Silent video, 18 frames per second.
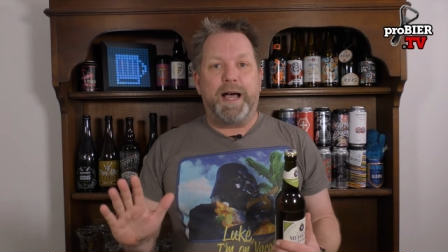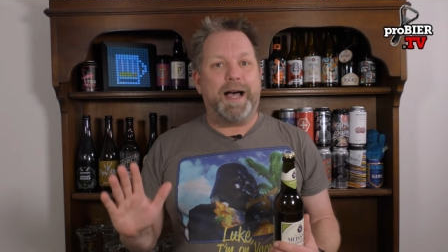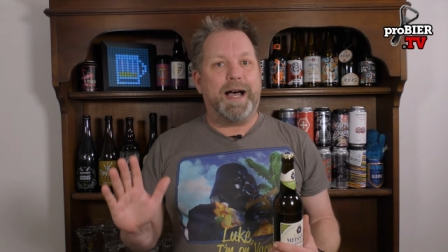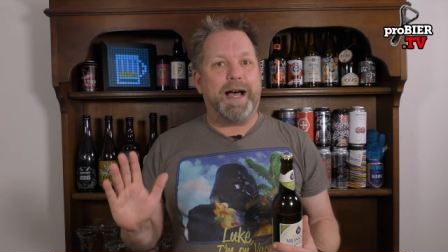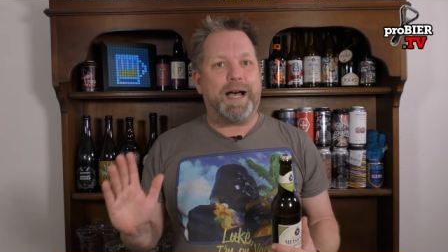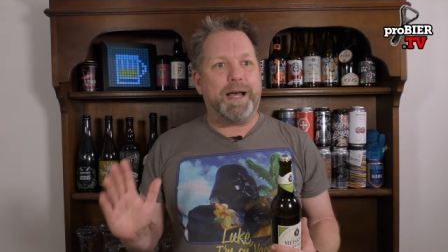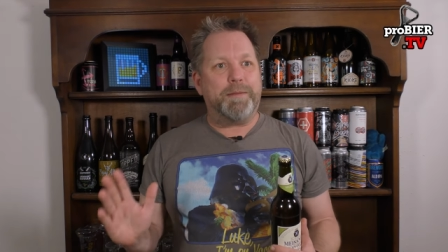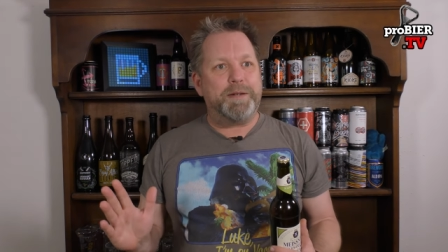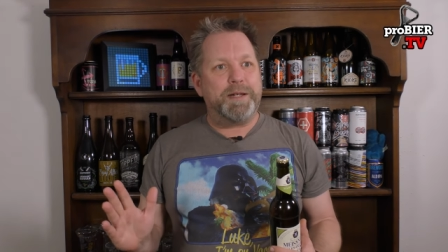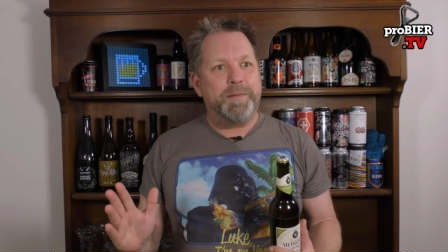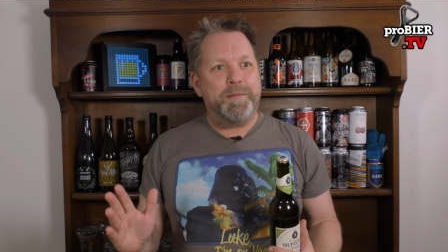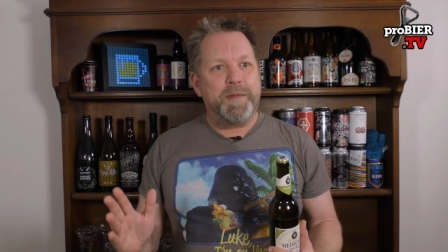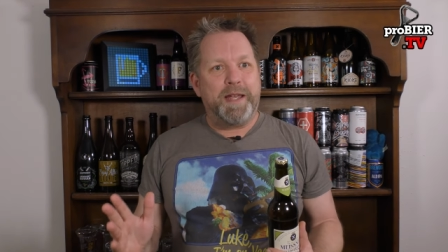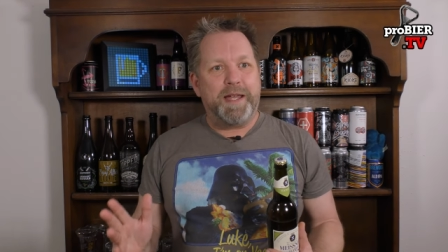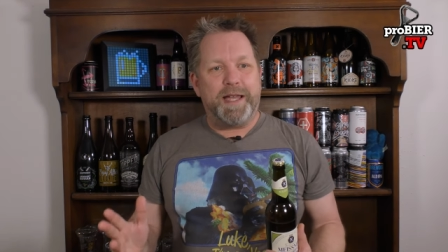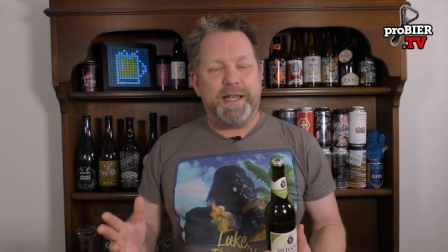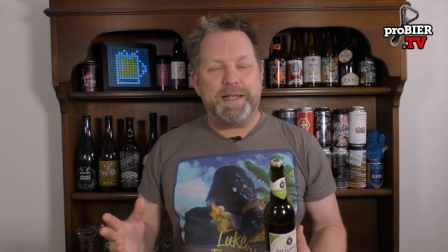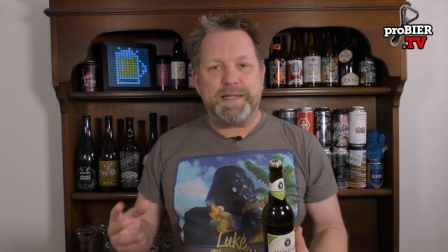aber
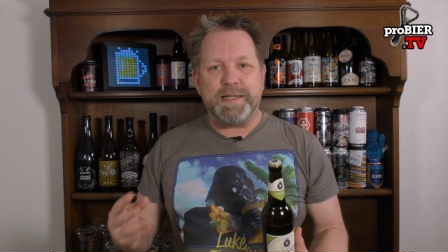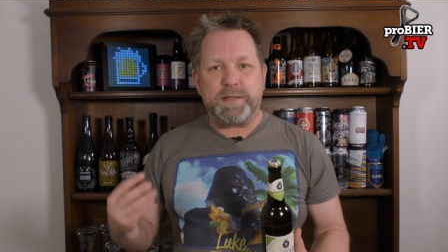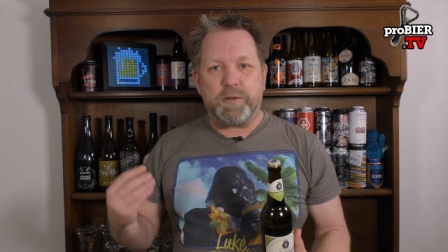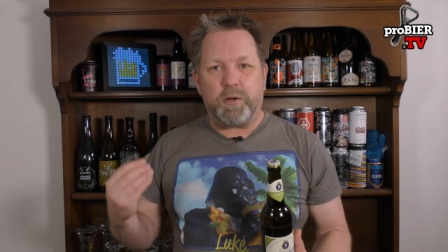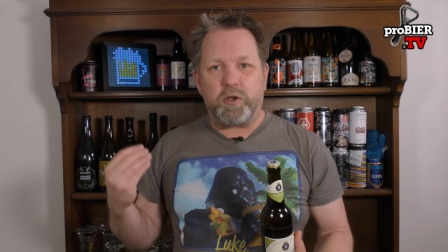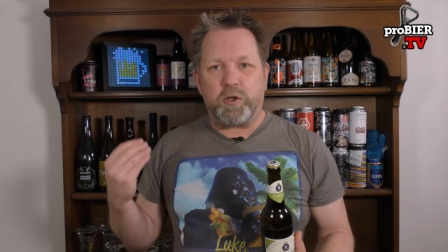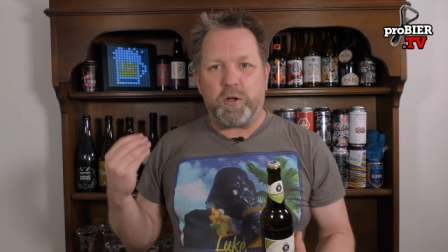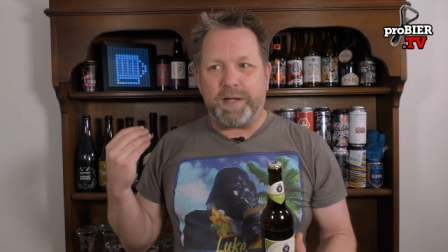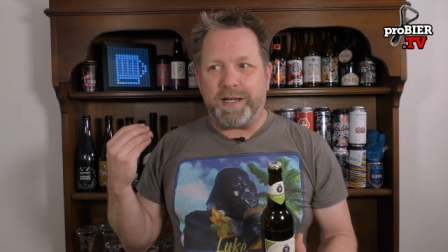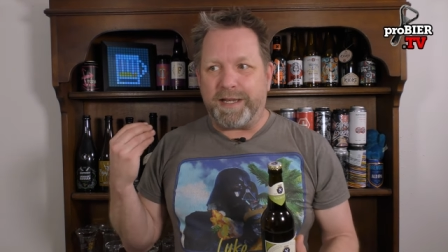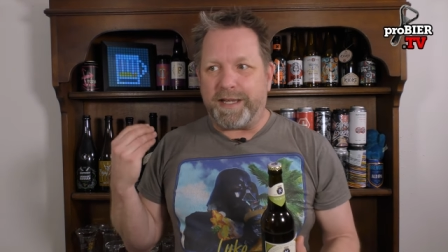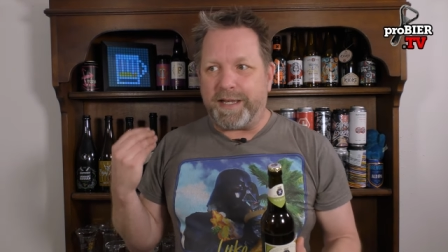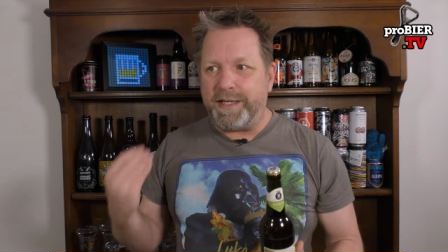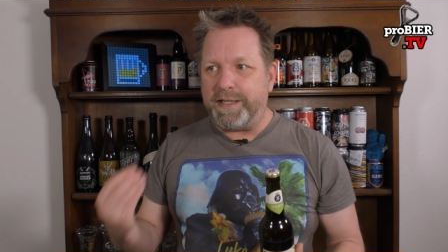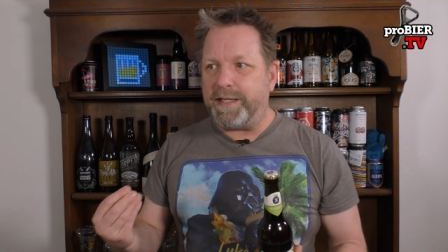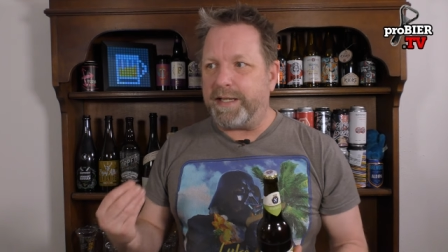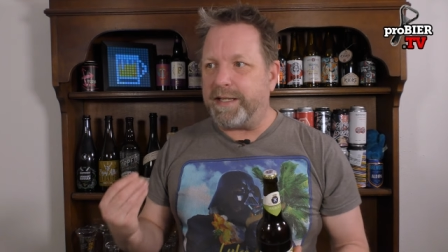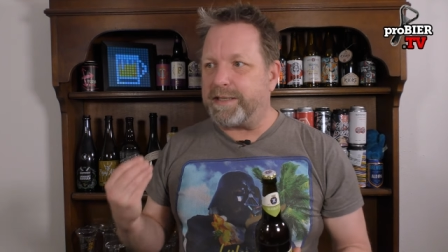es ist doch schon ein
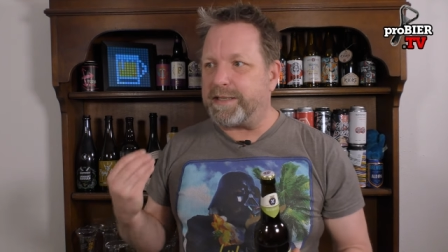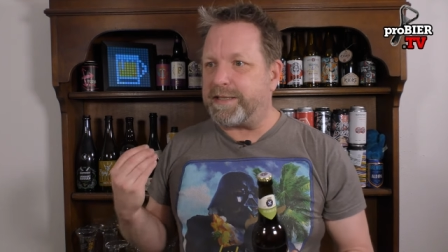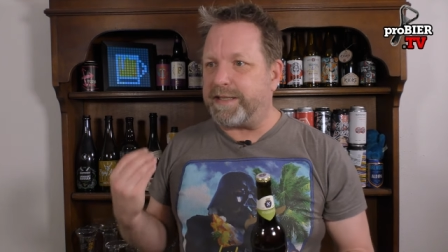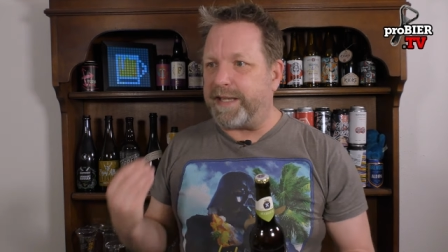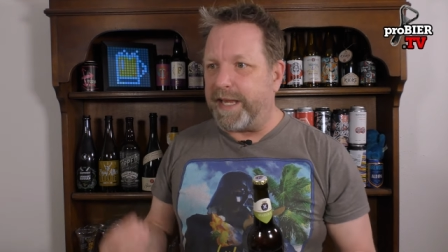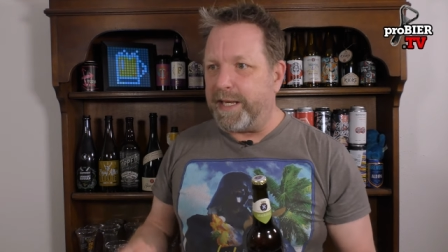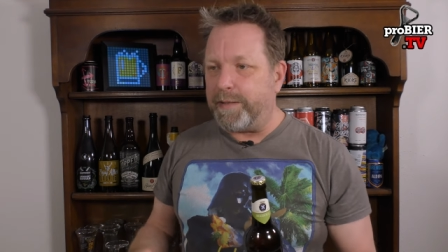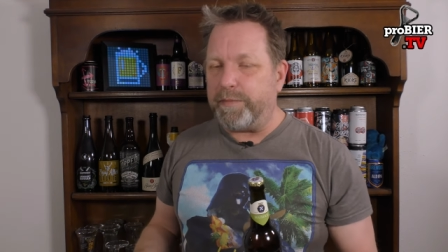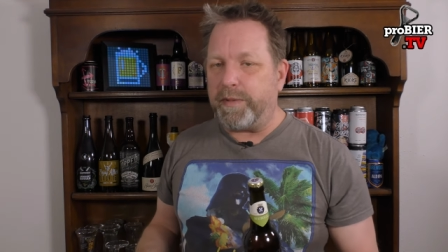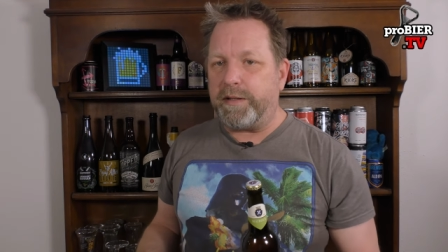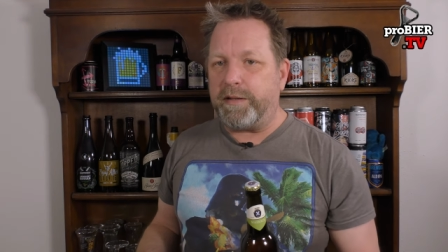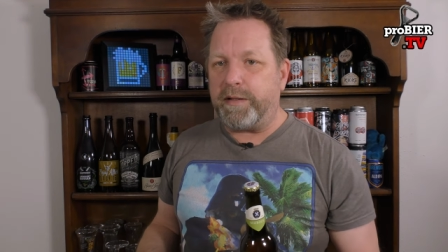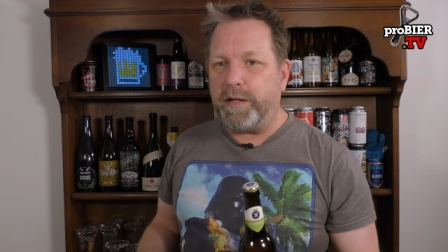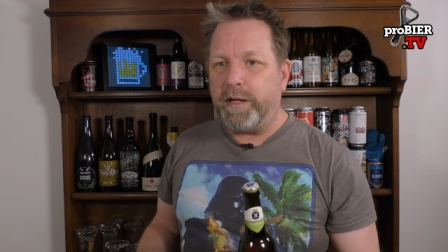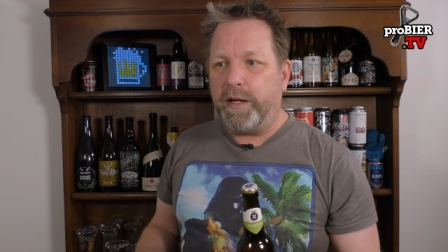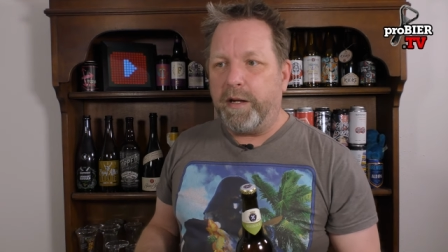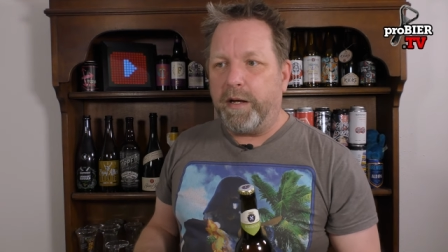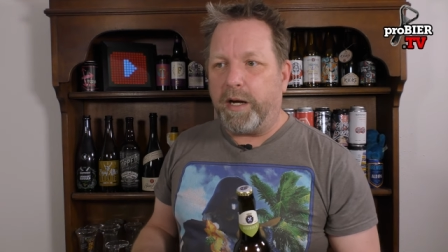richtiges Statement
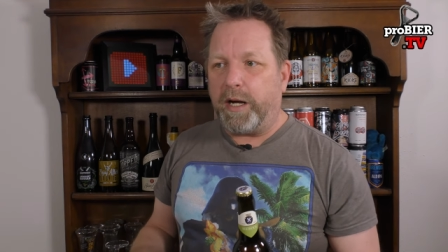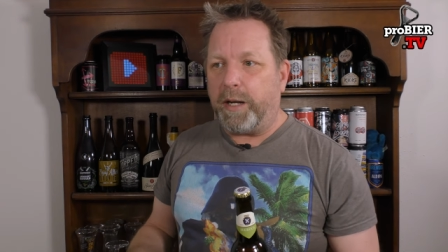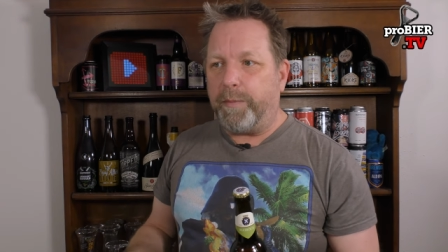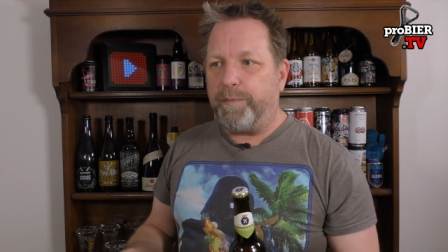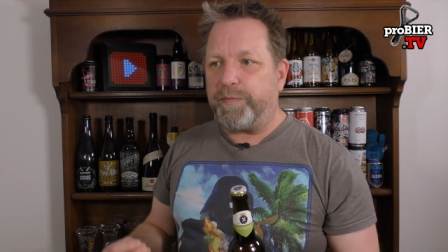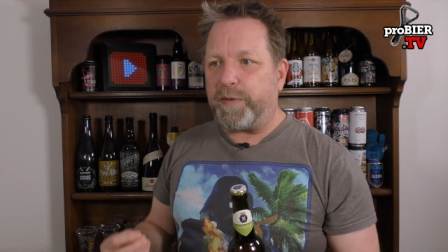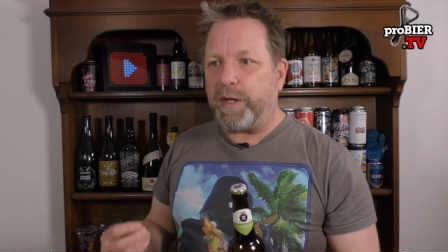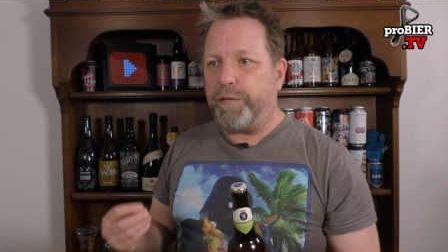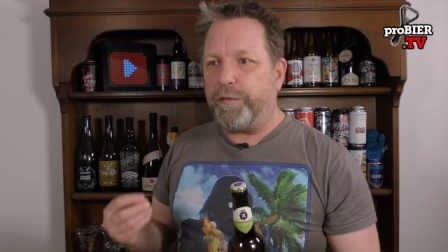ähm,